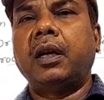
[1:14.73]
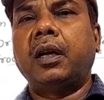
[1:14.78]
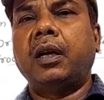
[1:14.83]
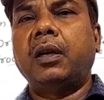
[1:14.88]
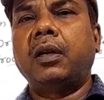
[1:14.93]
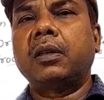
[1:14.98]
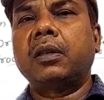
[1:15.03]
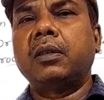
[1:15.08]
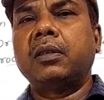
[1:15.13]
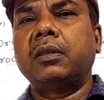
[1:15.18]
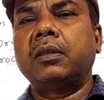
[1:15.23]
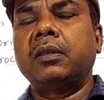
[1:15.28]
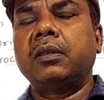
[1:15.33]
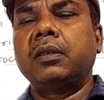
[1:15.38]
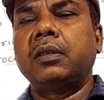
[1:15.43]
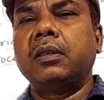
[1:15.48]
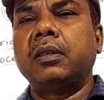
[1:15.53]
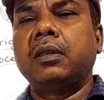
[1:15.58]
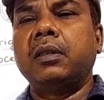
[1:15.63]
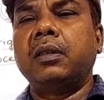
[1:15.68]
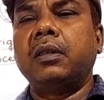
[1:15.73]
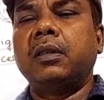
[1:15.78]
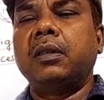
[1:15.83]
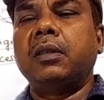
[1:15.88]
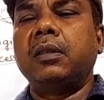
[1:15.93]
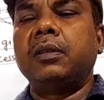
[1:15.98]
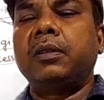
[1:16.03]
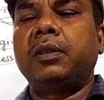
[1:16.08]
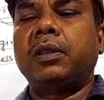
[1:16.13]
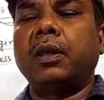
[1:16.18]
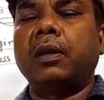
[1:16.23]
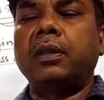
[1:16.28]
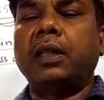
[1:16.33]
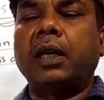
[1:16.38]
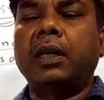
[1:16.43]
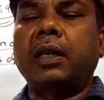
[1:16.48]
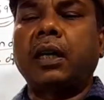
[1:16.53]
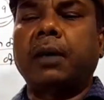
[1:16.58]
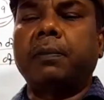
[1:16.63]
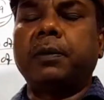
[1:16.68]
और चौदह
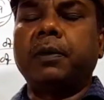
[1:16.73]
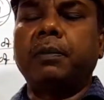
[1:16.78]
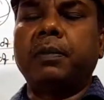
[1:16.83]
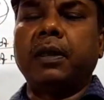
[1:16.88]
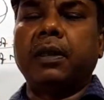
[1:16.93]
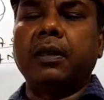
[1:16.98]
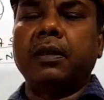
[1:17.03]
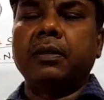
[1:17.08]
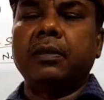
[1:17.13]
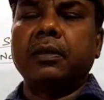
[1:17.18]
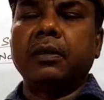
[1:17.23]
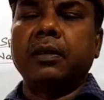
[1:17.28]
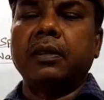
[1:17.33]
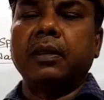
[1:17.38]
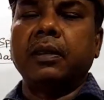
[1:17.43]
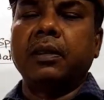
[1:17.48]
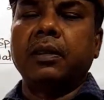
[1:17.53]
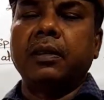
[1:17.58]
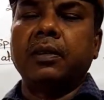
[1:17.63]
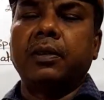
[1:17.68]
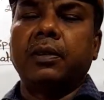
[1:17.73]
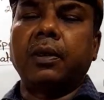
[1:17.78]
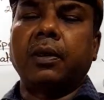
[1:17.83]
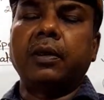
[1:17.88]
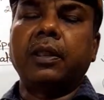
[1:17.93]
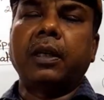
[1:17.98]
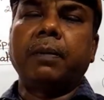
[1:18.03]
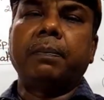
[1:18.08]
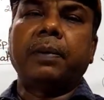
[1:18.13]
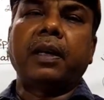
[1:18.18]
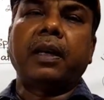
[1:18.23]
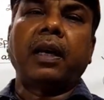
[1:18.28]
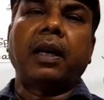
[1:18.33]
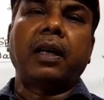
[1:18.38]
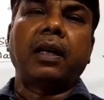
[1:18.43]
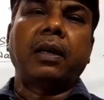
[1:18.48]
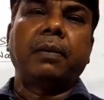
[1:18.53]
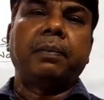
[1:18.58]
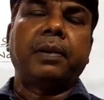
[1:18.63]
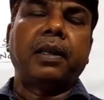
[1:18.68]
टापू में चौदह
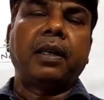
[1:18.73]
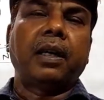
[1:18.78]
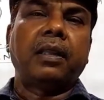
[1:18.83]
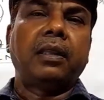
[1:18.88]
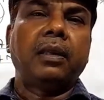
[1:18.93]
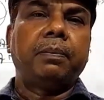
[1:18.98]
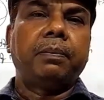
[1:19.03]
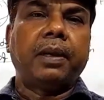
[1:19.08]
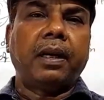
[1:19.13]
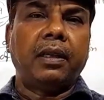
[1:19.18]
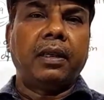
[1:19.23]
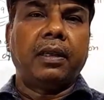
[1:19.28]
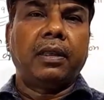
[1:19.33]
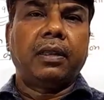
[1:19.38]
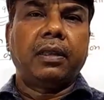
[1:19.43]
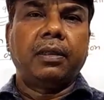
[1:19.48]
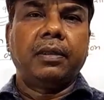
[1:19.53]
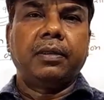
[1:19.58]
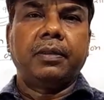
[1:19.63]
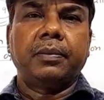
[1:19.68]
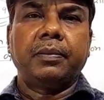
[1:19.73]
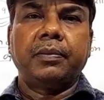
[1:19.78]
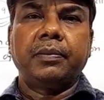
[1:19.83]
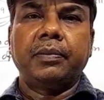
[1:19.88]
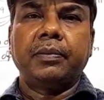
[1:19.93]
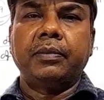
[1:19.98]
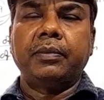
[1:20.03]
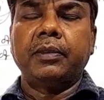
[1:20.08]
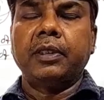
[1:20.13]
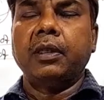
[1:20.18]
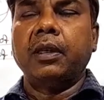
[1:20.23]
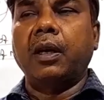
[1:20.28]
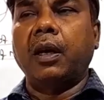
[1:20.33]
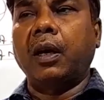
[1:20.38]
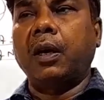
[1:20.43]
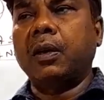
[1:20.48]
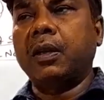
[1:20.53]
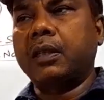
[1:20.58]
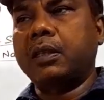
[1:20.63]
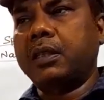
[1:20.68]
प्रकार के प्रजाति पाए जाते हैं
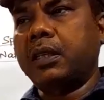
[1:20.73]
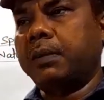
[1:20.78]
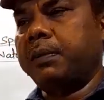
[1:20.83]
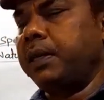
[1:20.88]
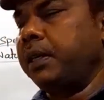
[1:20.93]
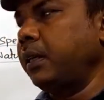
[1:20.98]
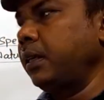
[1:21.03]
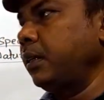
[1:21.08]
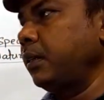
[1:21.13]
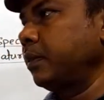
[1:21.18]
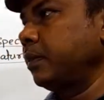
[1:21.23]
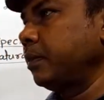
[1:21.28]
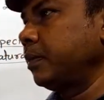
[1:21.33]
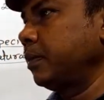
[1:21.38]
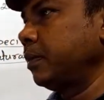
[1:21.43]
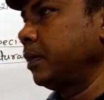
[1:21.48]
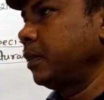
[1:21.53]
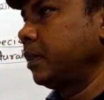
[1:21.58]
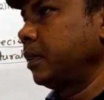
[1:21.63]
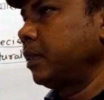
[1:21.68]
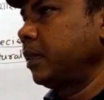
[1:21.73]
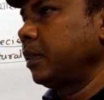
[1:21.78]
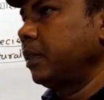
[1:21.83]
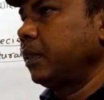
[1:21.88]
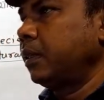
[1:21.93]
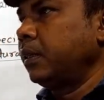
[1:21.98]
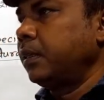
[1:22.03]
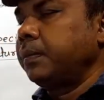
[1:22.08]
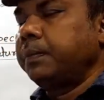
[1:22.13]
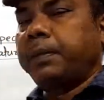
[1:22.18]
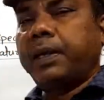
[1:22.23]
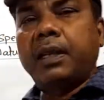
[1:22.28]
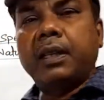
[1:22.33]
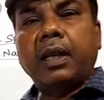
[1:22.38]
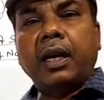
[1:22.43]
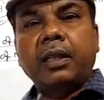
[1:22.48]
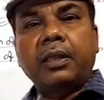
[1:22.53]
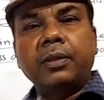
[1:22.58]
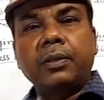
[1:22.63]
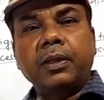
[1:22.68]
और सभी
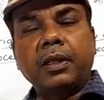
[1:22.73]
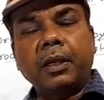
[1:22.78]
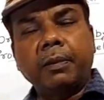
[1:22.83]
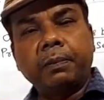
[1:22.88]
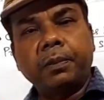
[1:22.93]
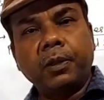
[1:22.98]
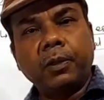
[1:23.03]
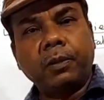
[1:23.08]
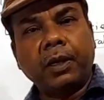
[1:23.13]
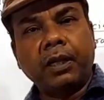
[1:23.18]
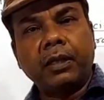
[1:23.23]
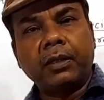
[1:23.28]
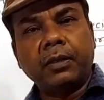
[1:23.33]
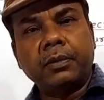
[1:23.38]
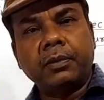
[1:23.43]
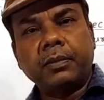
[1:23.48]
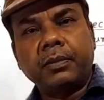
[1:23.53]
प्रजातियों के पूर्वज